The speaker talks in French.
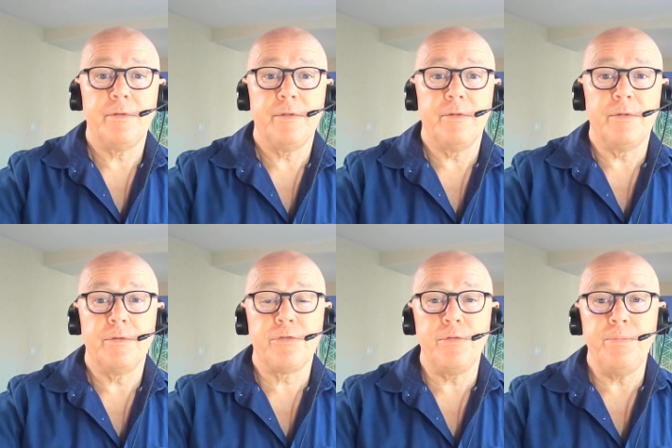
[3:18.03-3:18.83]

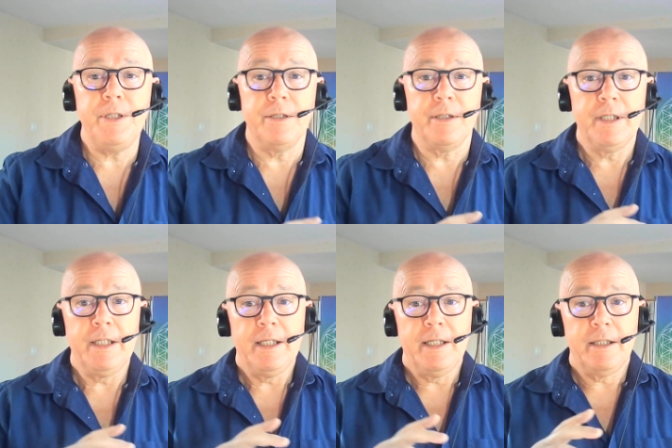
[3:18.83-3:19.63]
on, subit
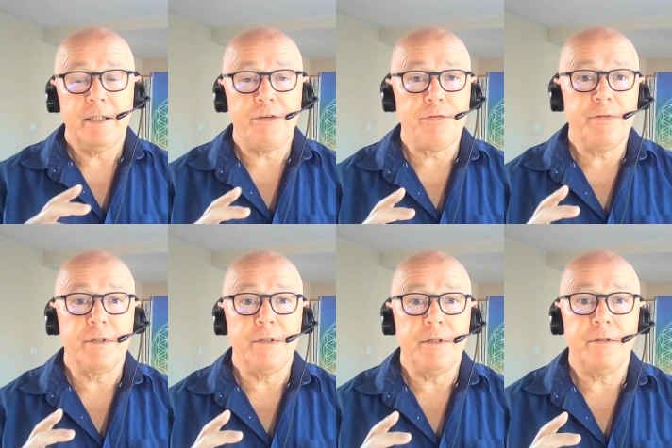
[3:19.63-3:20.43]
des choses
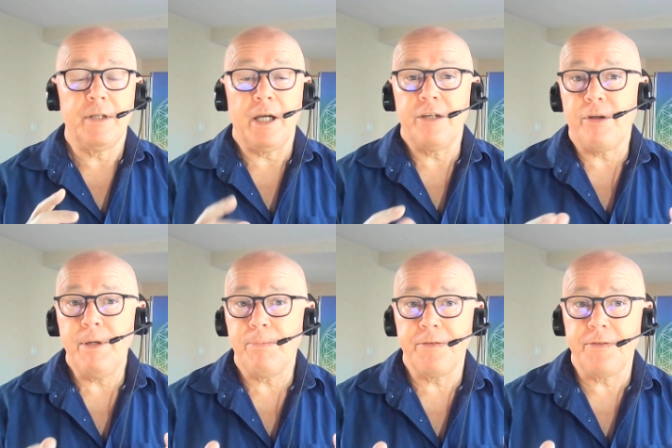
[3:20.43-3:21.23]
qu'on n'aurait
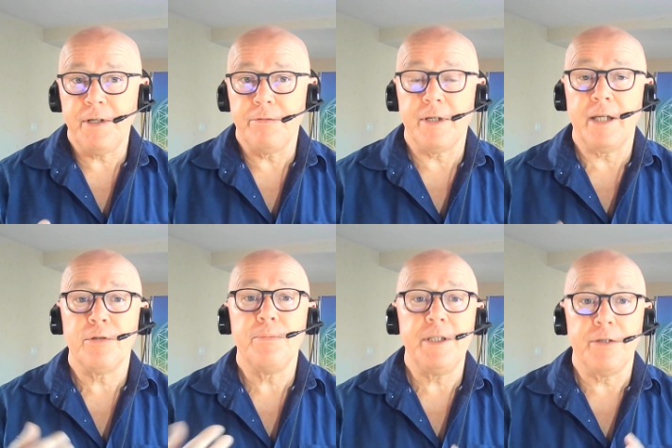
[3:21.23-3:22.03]
jamais pensé qu'on aurait
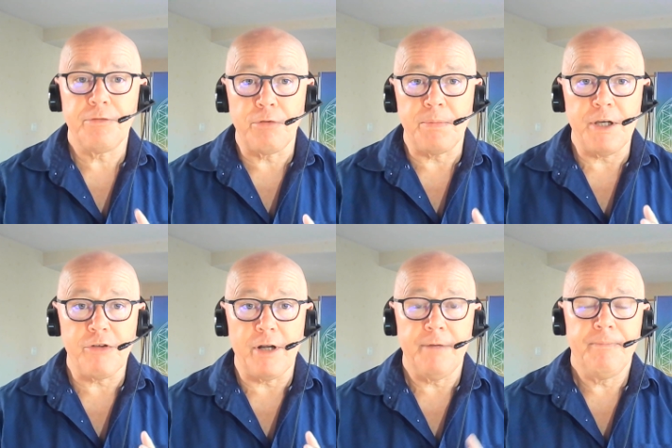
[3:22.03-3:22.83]
tombé dans ce
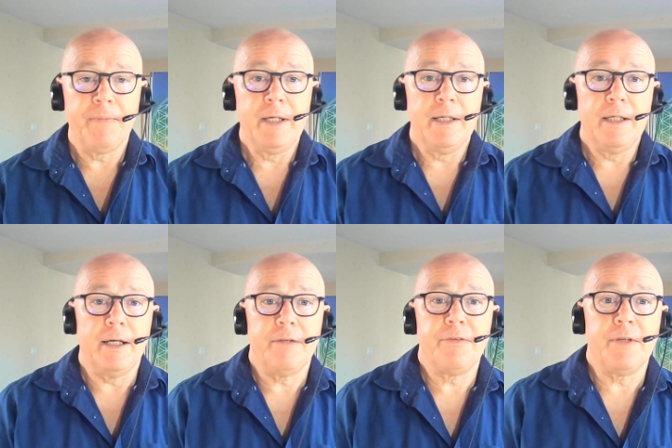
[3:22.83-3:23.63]
piège-là.
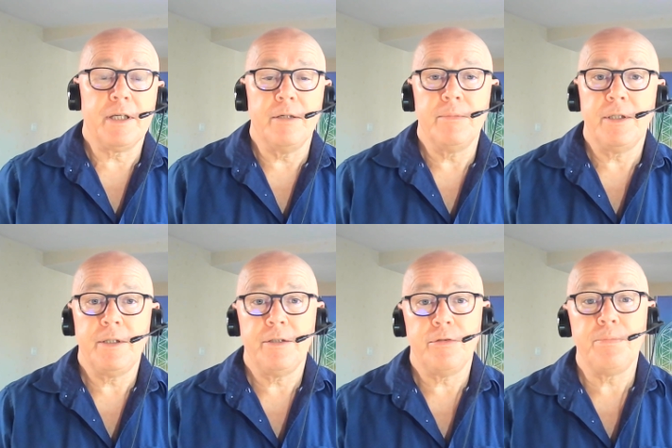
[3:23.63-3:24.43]
Hein, c'est comme euh,
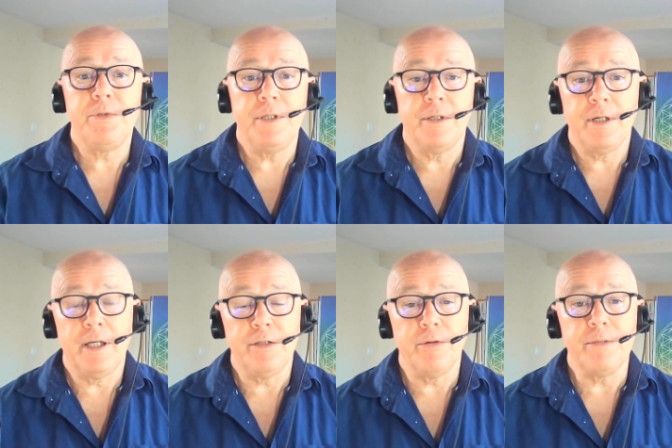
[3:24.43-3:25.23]
depuis euh,
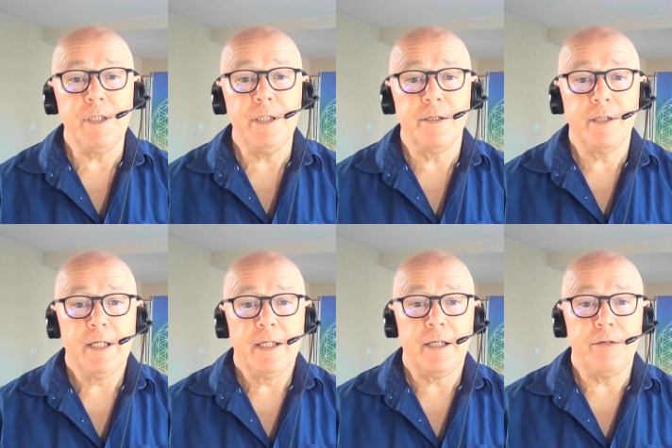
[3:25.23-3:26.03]
un an et demi, euh,
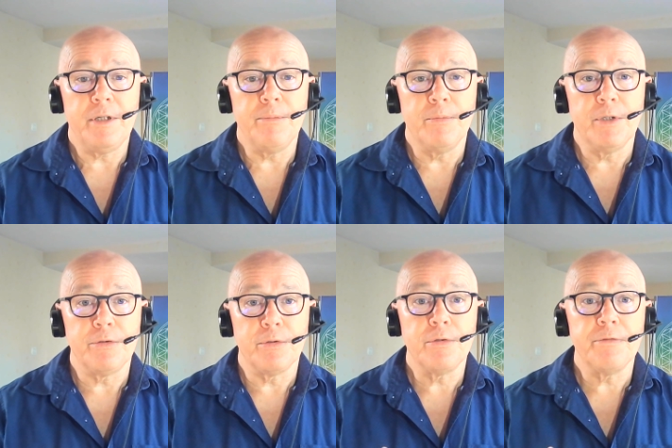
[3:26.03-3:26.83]
il y a eu des moments
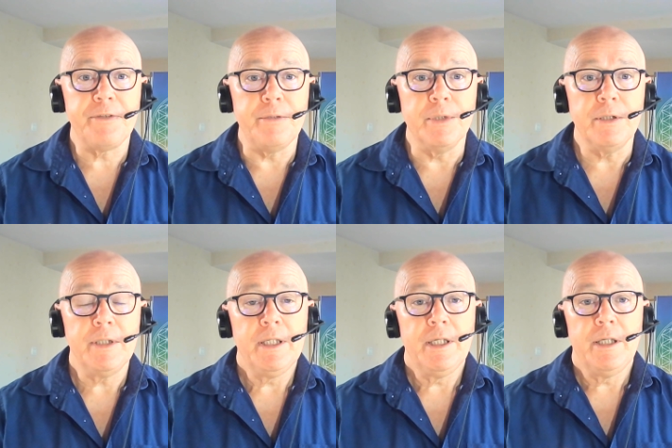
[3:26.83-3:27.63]
de confinement,
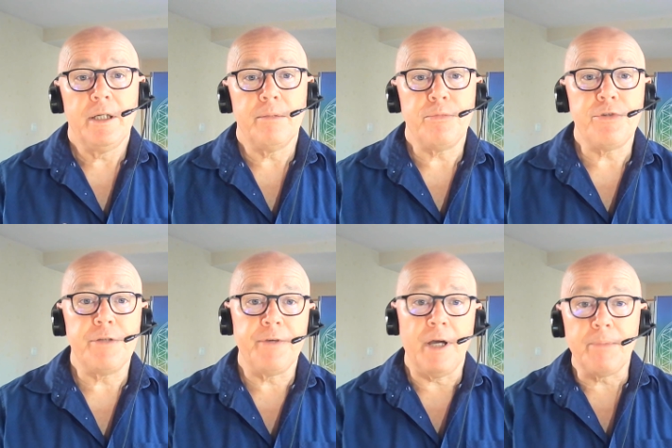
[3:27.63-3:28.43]
un hein, obligé
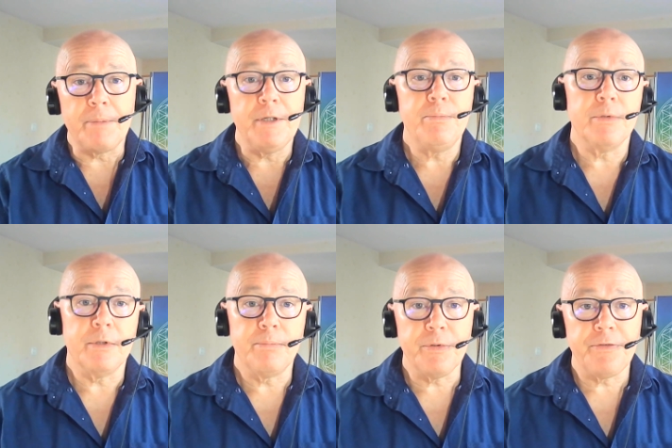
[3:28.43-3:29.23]
de faire un papier
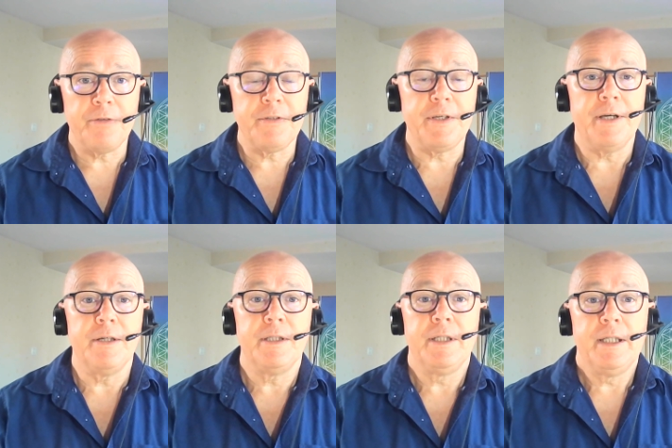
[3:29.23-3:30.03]
pour, pour sortir.
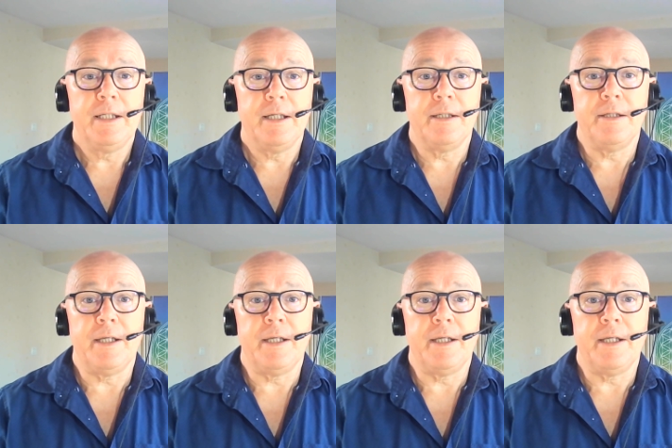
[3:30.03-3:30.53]
Hein,